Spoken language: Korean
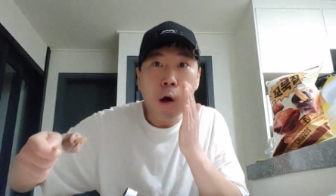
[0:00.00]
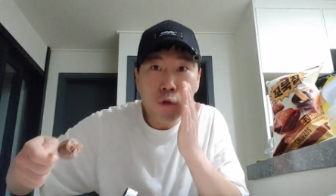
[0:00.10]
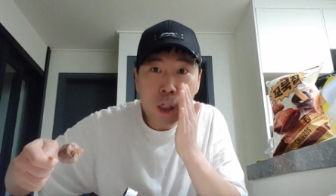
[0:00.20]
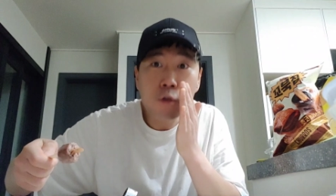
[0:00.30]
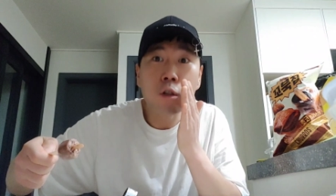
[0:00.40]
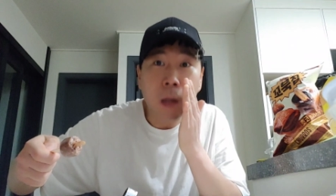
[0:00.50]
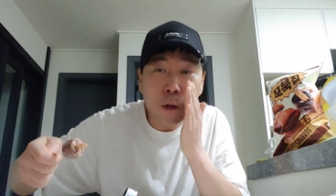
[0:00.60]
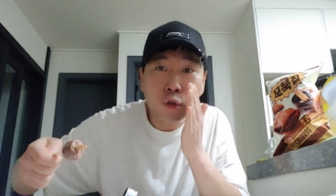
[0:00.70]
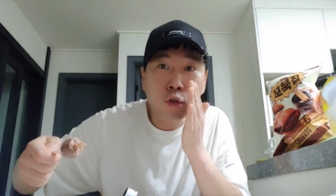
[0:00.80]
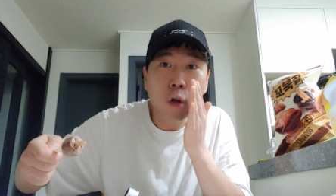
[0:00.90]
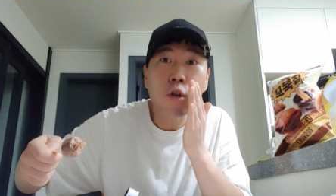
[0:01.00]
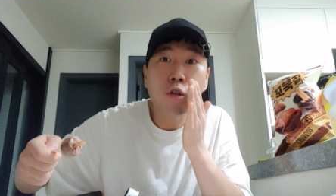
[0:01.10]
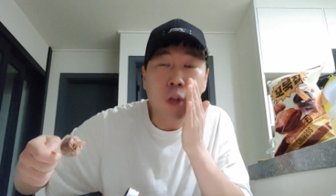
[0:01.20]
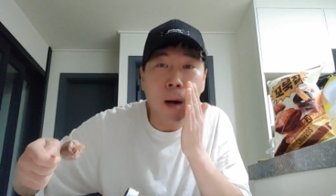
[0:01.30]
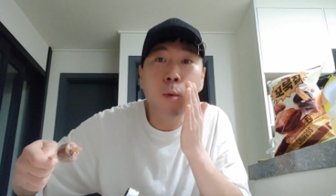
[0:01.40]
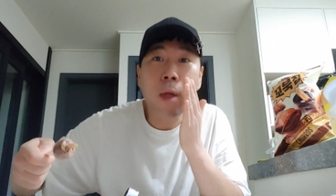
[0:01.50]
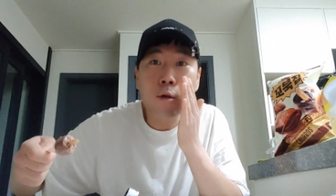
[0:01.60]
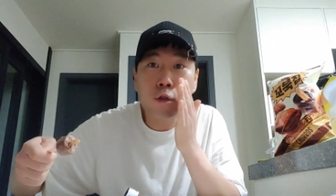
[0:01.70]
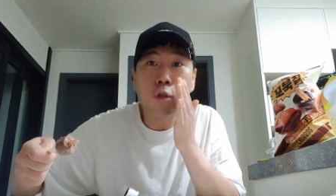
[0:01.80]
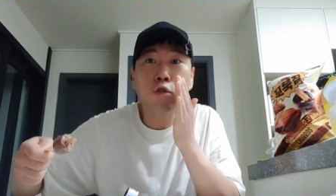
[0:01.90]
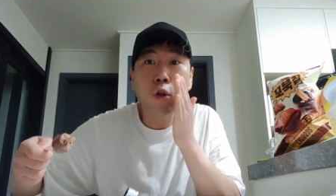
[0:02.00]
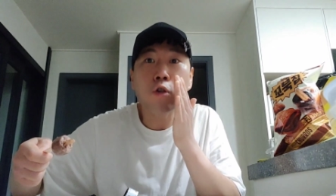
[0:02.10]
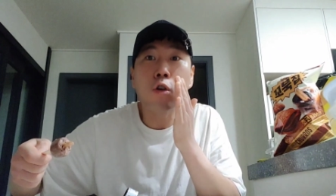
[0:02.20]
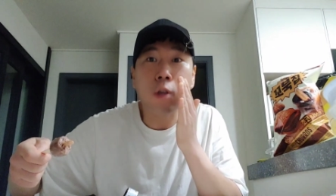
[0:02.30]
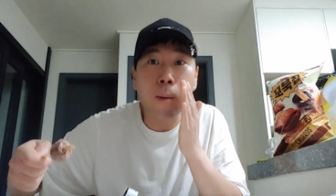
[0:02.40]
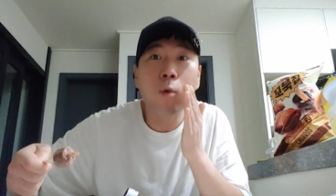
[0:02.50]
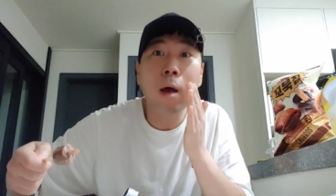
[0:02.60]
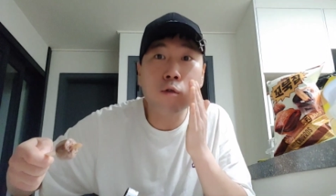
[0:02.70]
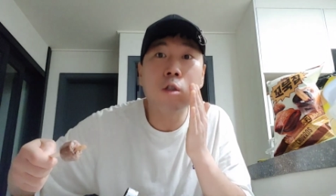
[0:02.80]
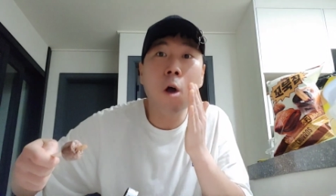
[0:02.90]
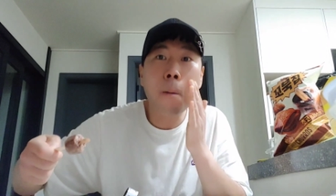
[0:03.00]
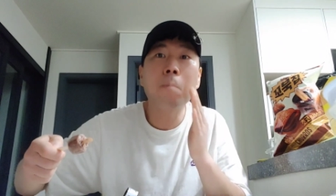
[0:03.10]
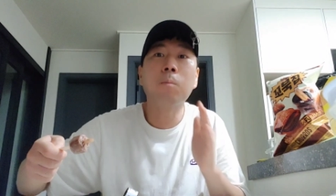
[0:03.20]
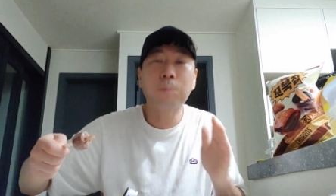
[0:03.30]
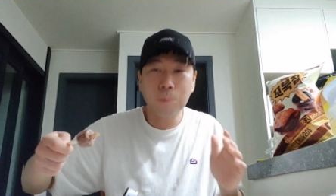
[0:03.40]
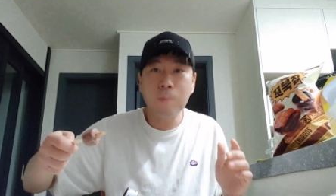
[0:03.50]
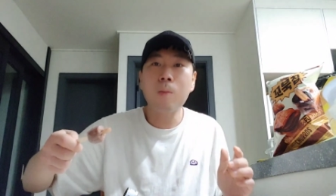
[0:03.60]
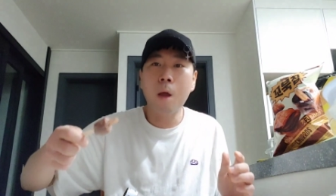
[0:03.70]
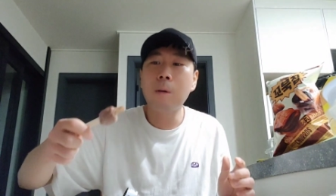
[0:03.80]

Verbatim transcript: 우리 친구들 다들 추석 연휴 잘 보내고 있어? 추석 연휴 잘 보내고 있어? 음.